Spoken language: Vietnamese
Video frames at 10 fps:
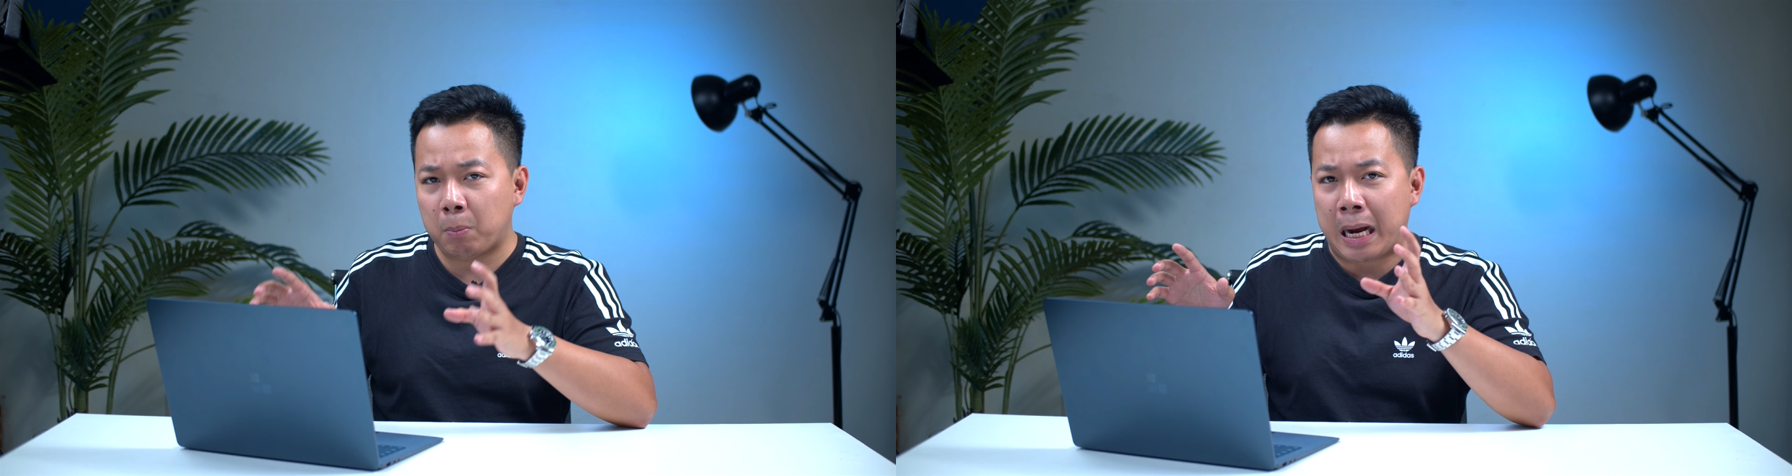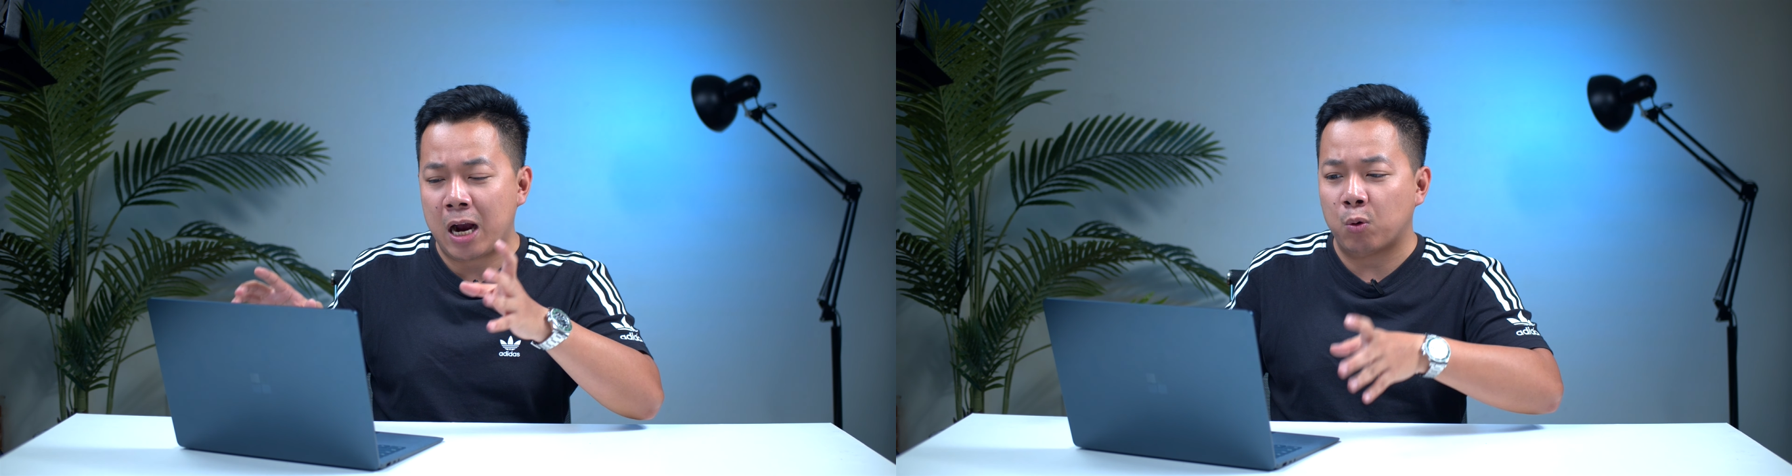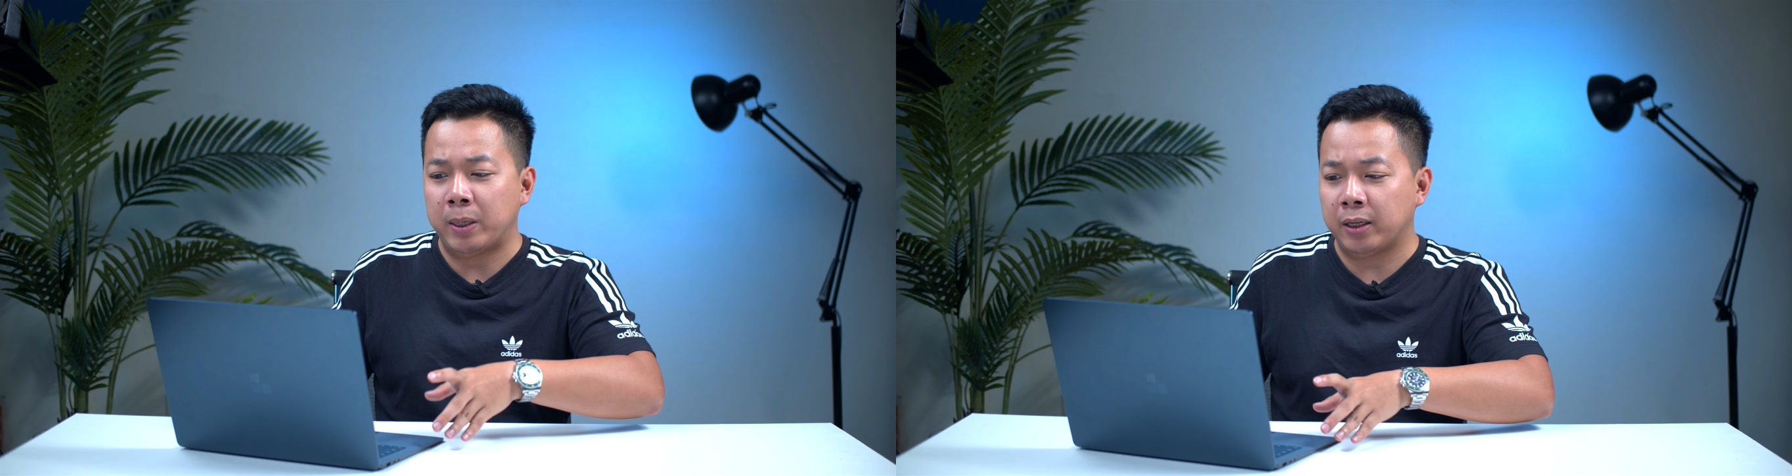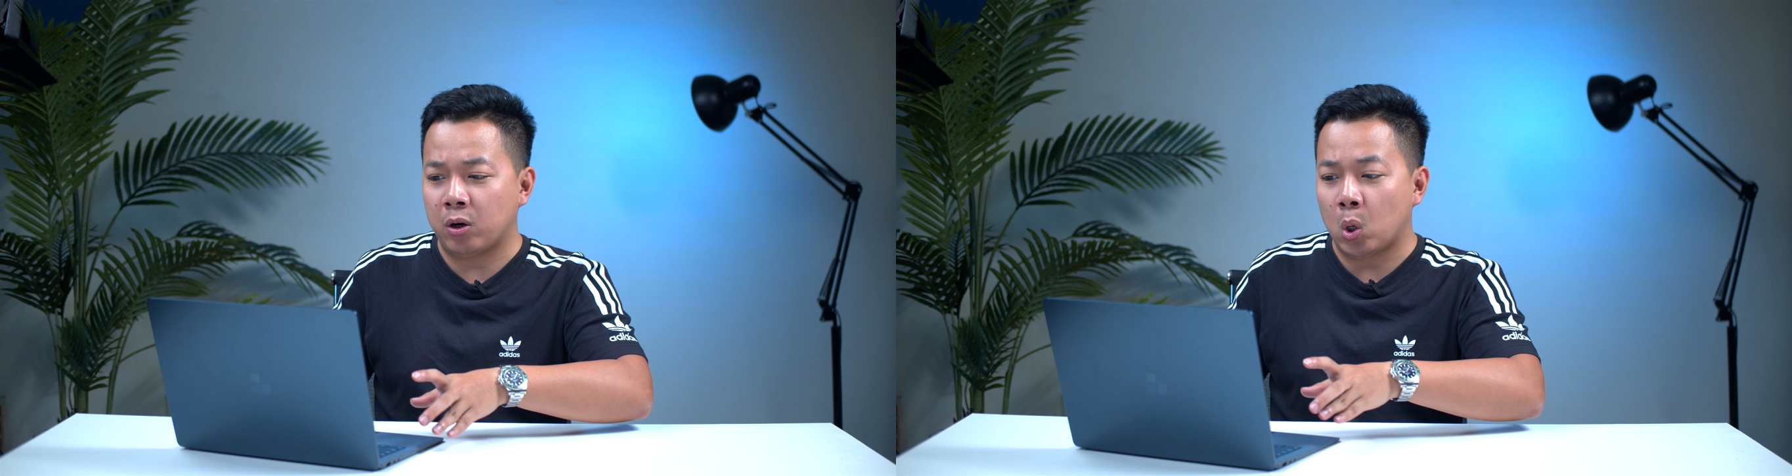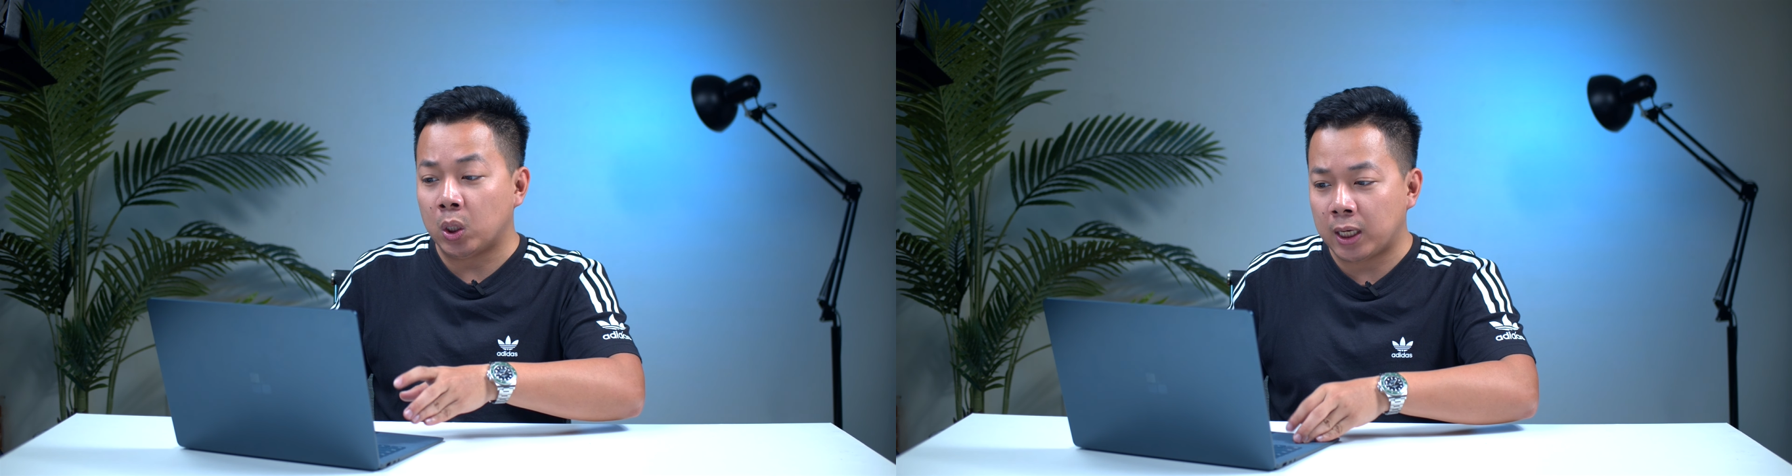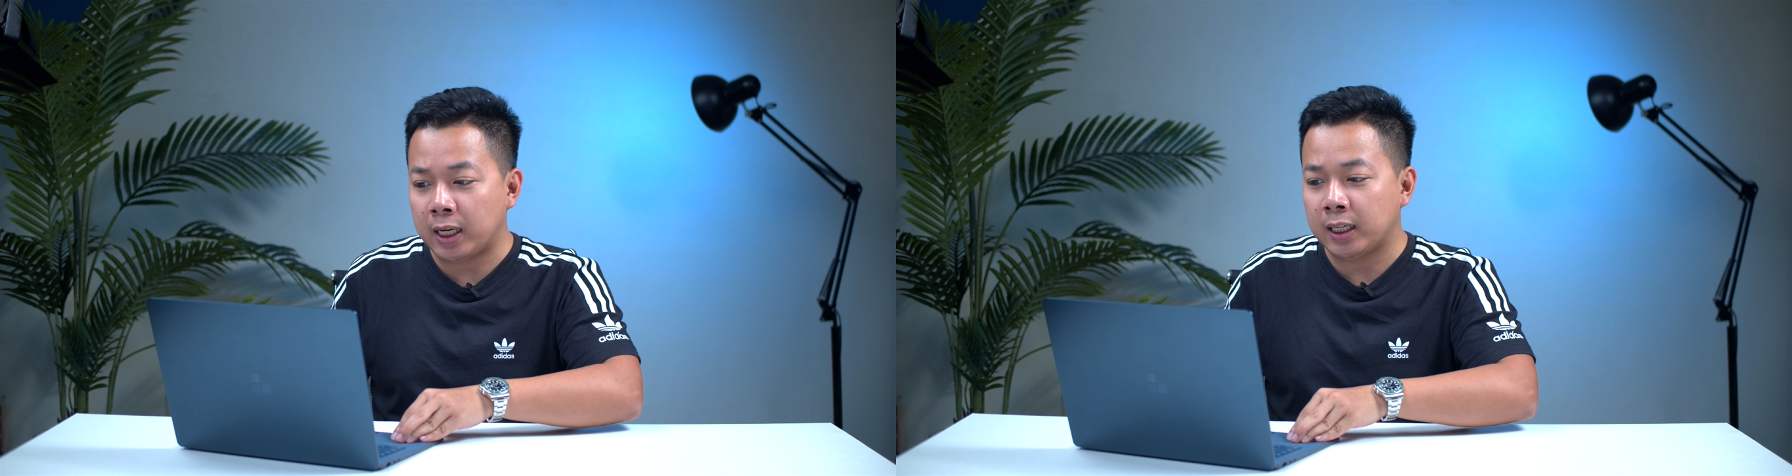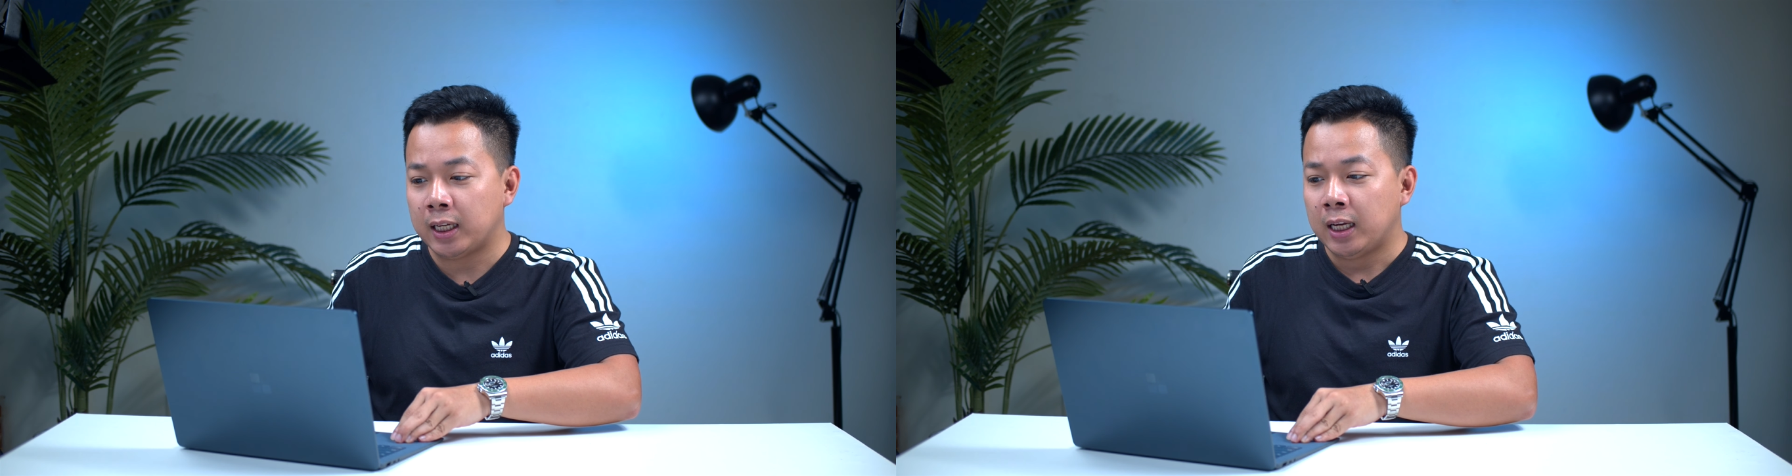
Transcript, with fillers: 3 của mình có ở đây